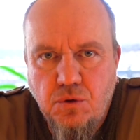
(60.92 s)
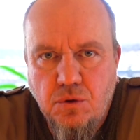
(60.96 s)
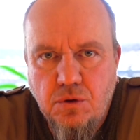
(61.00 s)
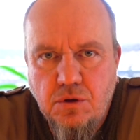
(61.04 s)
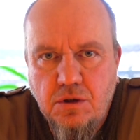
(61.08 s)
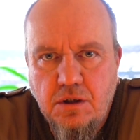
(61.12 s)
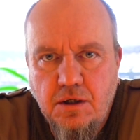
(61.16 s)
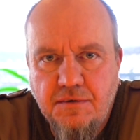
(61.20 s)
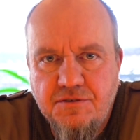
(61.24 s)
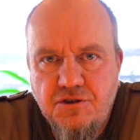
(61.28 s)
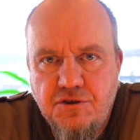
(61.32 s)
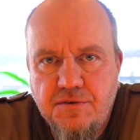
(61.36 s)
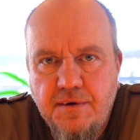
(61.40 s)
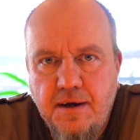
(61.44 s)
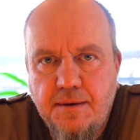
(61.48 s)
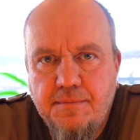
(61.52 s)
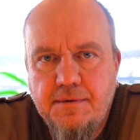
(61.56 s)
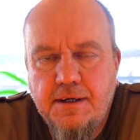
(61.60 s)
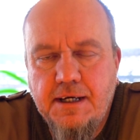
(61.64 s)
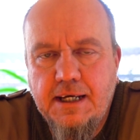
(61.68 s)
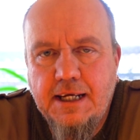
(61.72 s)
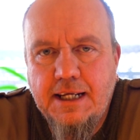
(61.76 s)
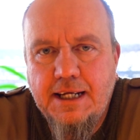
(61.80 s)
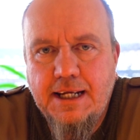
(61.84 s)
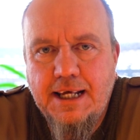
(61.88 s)

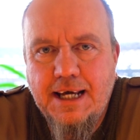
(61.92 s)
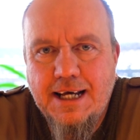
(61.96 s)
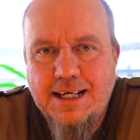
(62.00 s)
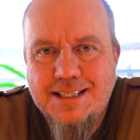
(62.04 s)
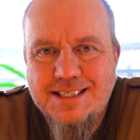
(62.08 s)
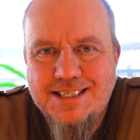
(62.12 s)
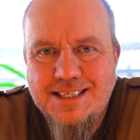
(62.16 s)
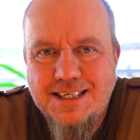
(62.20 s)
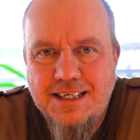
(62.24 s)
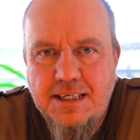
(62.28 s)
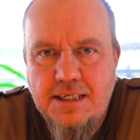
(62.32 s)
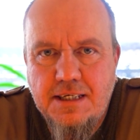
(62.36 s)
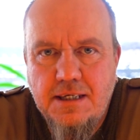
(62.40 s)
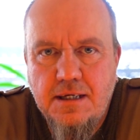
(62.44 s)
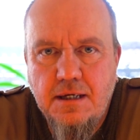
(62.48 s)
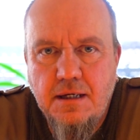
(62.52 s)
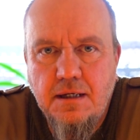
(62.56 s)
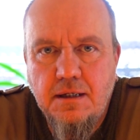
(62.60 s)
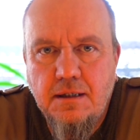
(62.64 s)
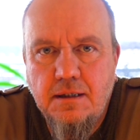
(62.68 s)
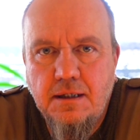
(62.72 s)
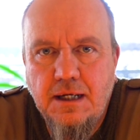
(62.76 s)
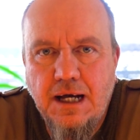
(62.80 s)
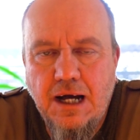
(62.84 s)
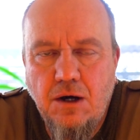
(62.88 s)
Totenkopfschwärmer ernährt sich
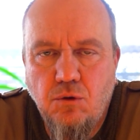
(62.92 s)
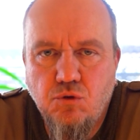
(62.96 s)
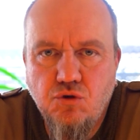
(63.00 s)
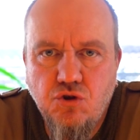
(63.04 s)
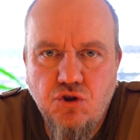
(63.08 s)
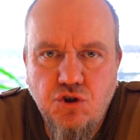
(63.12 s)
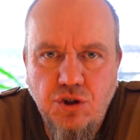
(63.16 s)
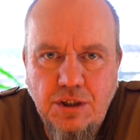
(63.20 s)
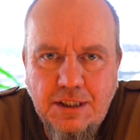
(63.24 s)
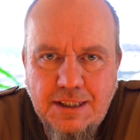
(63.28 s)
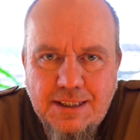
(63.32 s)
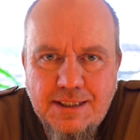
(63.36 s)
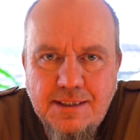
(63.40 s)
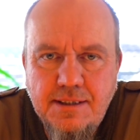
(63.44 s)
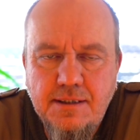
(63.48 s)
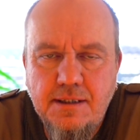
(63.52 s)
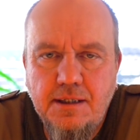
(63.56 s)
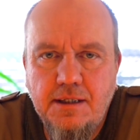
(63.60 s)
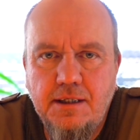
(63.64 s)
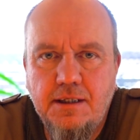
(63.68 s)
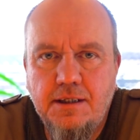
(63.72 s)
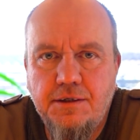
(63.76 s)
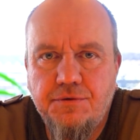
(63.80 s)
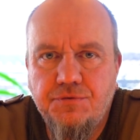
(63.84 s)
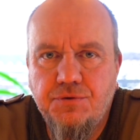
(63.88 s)

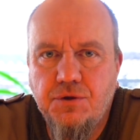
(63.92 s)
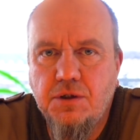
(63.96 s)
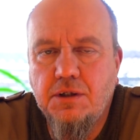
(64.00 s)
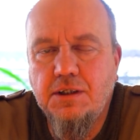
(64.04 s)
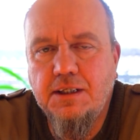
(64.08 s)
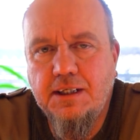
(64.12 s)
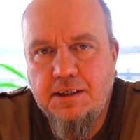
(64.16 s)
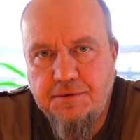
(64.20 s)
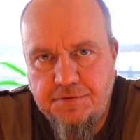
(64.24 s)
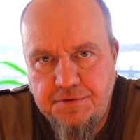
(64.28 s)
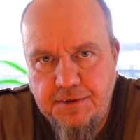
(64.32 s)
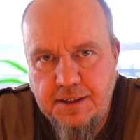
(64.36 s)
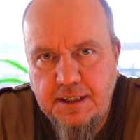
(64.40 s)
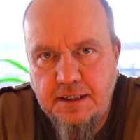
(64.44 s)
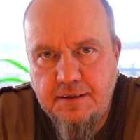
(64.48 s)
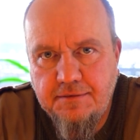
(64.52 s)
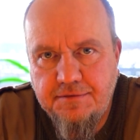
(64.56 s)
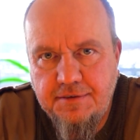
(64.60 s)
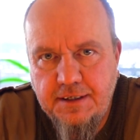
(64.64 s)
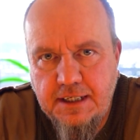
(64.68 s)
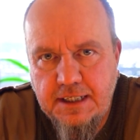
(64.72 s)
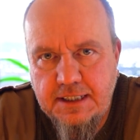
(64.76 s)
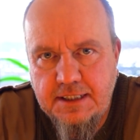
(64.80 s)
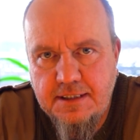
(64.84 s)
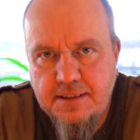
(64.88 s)
ausschließlich von giftigen
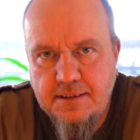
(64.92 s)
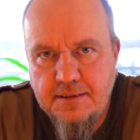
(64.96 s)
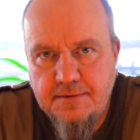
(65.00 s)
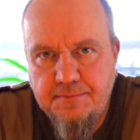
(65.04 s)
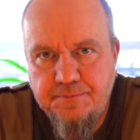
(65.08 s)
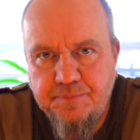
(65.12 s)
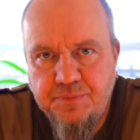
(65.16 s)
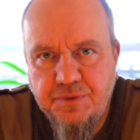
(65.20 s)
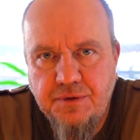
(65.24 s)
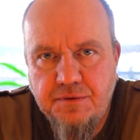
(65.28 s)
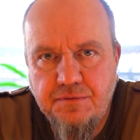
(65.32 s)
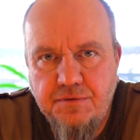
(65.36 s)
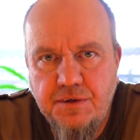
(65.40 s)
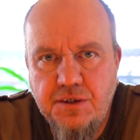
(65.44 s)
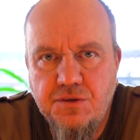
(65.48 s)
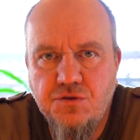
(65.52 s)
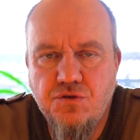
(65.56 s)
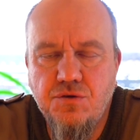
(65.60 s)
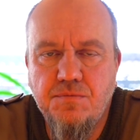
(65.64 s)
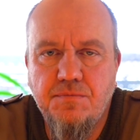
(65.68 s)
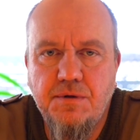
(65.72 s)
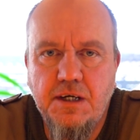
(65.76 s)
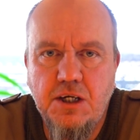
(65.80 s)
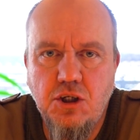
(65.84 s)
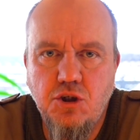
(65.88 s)
Pflanzen, wie
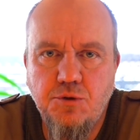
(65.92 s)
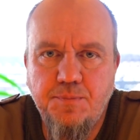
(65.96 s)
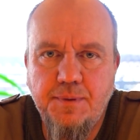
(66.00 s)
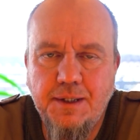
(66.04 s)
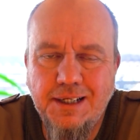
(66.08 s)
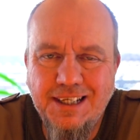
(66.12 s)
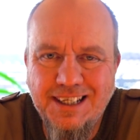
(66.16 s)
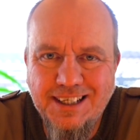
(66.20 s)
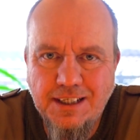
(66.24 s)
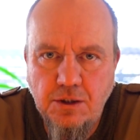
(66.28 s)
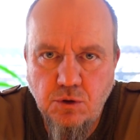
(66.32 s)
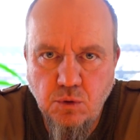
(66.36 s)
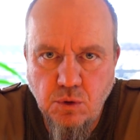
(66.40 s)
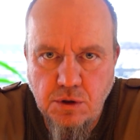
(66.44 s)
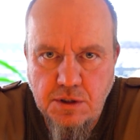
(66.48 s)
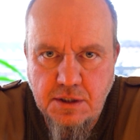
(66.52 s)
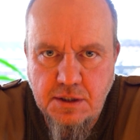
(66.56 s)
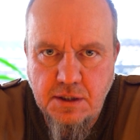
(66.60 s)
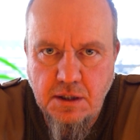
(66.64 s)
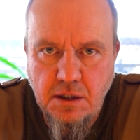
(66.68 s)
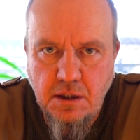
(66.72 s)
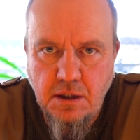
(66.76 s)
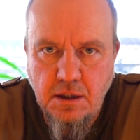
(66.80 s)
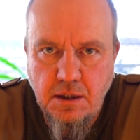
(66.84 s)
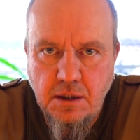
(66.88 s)
zum Beispiel
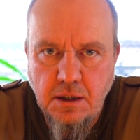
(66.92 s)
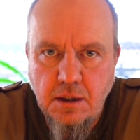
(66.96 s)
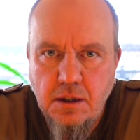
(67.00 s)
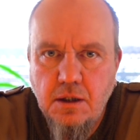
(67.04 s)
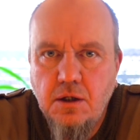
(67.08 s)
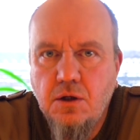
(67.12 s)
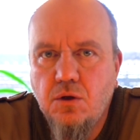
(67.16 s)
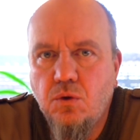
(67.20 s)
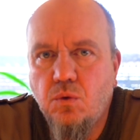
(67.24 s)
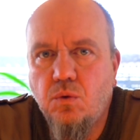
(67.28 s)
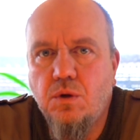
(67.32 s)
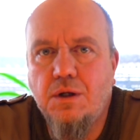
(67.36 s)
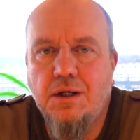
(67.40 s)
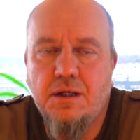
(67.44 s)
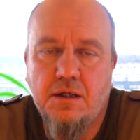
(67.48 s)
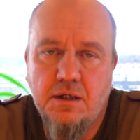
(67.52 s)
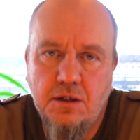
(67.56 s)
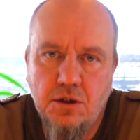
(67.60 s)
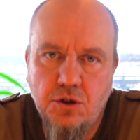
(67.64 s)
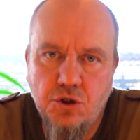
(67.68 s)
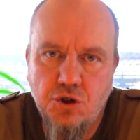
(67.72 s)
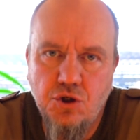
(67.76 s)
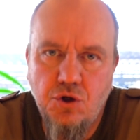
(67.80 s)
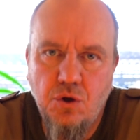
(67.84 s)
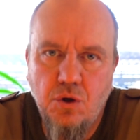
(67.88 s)
Liguster oder
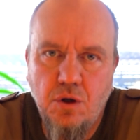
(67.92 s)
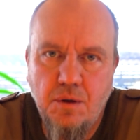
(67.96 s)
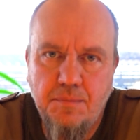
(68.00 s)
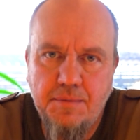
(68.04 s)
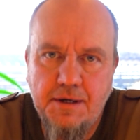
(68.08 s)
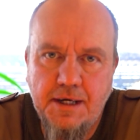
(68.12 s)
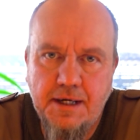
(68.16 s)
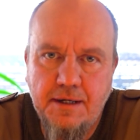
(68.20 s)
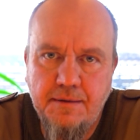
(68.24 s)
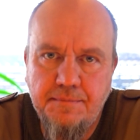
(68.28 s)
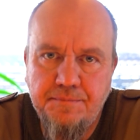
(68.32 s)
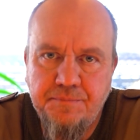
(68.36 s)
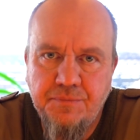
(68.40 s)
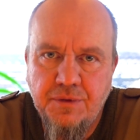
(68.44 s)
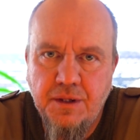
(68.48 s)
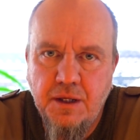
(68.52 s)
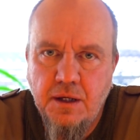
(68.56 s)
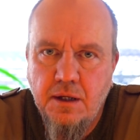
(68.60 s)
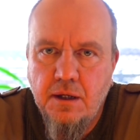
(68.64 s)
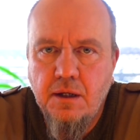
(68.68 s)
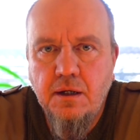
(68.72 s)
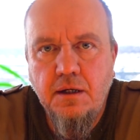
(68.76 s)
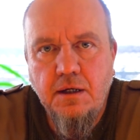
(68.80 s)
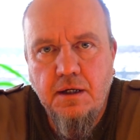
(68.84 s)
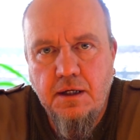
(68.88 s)
Kirschlorbeer.
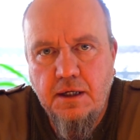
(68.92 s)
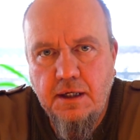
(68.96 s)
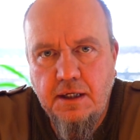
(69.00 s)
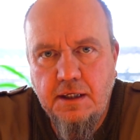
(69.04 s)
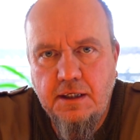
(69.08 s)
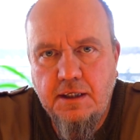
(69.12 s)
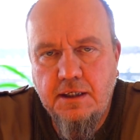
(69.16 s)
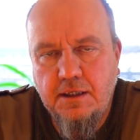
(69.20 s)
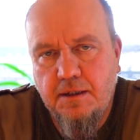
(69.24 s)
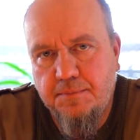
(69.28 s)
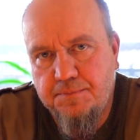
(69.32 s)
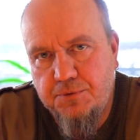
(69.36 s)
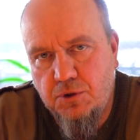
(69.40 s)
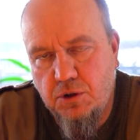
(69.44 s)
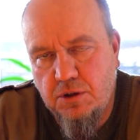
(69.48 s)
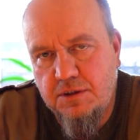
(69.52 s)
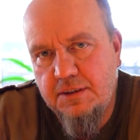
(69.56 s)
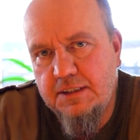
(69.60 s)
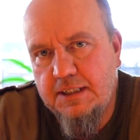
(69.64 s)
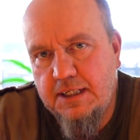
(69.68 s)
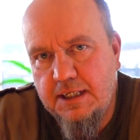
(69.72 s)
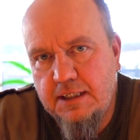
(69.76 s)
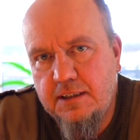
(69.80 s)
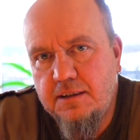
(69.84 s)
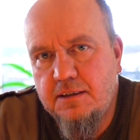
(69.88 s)
Ich habe Gott
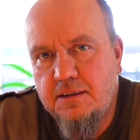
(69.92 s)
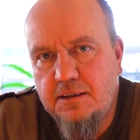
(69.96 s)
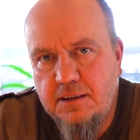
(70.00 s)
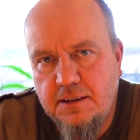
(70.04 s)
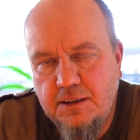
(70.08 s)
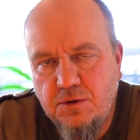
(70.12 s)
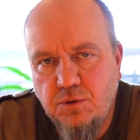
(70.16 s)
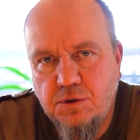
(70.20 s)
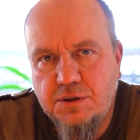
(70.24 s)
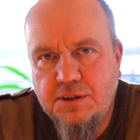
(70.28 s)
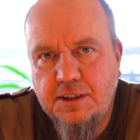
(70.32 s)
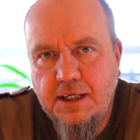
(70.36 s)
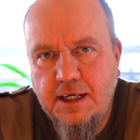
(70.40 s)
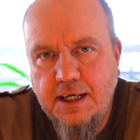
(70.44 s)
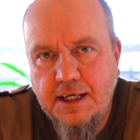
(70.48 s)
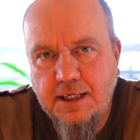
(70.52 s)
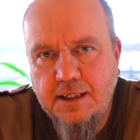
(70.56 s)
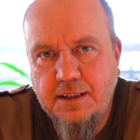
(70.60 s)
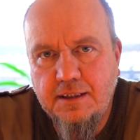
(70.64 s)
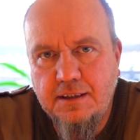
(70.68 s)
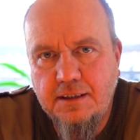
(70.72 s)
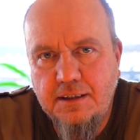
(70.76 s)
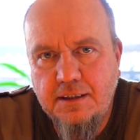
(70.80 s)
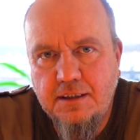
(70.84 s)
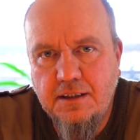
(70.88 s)
sei Dank eine
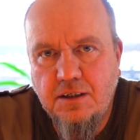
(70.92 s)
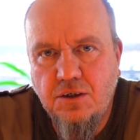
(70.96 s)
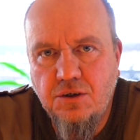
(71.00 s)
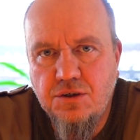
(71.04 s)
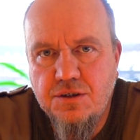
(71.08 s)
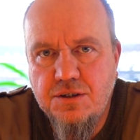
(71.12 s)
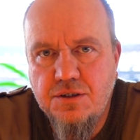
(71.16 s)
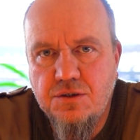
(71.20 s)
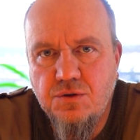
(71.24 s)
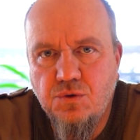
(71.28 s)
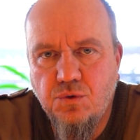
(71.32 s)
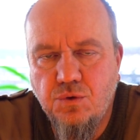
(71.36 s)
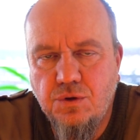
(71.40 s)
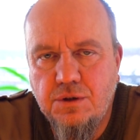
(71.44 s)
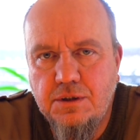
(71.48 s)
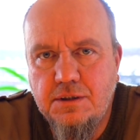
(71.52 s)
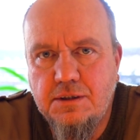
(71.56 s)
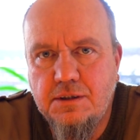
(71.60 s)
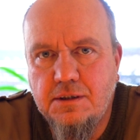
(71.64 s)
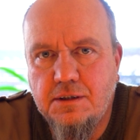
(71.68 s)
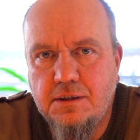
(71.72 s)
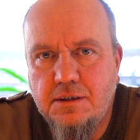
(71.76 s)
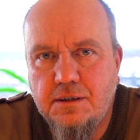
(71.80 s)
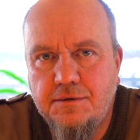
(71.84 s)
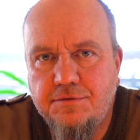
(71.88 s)
Ligusterhecke hier draußen
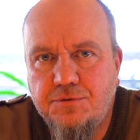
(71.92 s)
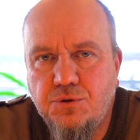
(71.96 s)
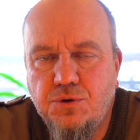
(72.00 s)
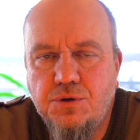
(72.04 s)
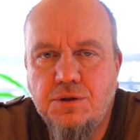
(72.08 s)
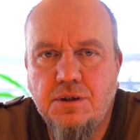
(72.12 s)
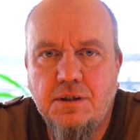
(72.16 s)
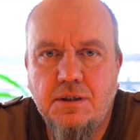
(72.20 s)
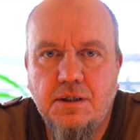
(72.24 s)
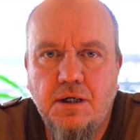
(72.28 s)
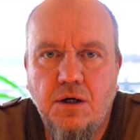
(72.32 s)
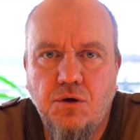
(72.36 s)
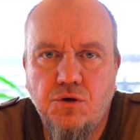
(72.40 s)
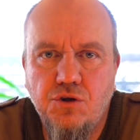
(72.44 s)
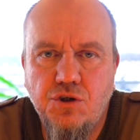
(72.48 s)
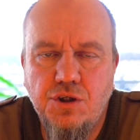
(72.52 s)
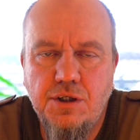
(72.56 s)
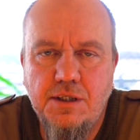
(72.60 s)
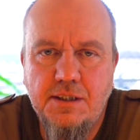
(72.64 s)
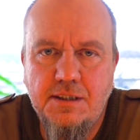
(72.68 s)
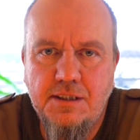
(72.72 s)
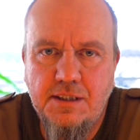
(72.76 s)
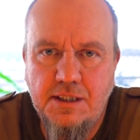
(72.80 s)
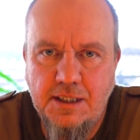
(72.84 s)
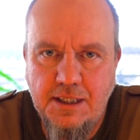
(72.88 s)
und äh, fütter
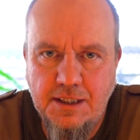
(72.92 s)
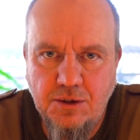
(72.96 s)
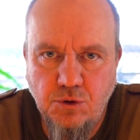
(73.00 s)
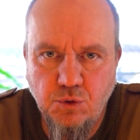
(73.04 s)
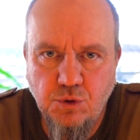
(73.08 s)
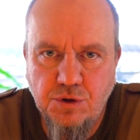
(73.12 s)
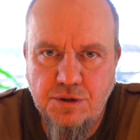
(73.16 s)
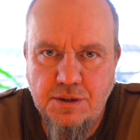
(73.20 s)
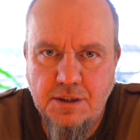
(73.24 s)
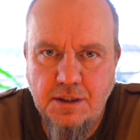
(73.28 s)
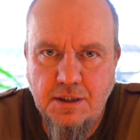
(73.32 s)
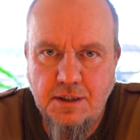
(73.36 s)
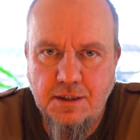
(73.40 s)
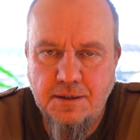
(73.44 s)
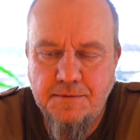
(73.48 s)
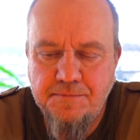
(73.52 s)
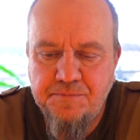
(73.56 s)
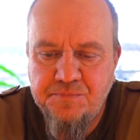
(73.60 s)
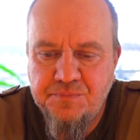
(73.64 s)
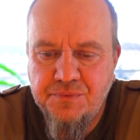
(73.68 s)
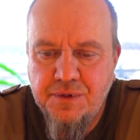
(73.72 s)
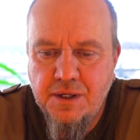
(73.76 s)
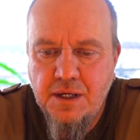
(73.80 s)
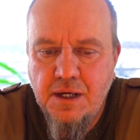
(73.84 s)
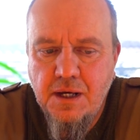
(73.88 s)
ausschließlich Liguster.
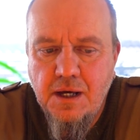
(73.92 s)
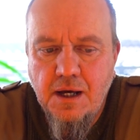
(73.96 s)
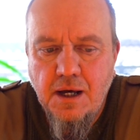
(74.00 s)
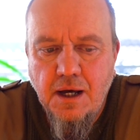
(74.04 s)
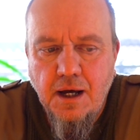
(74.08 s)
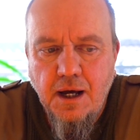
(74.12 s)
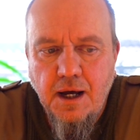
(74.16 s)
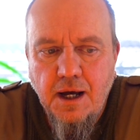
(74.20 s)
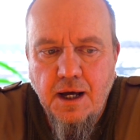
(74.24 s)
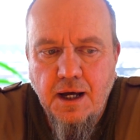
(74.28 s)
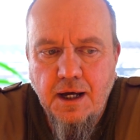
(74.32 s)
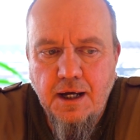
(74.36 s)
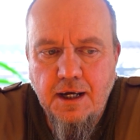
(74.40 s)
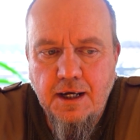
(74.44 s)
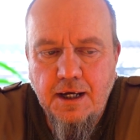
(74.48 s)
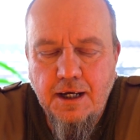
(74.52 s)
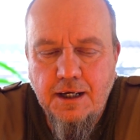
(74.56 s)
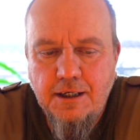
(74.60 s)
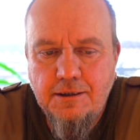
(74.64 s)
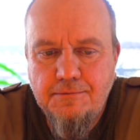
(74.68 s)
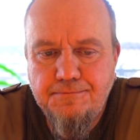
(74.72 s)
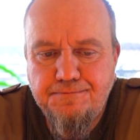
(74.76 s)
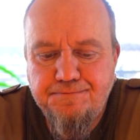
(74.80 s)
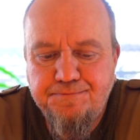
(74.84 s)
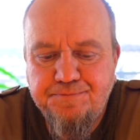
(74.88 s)

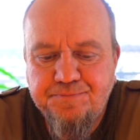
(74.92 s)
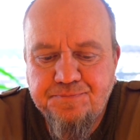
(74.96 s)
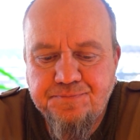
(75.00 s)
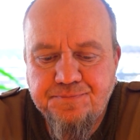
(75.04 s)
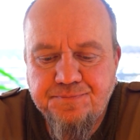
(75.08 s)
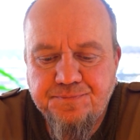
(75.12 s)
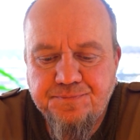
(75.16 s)
Ähm,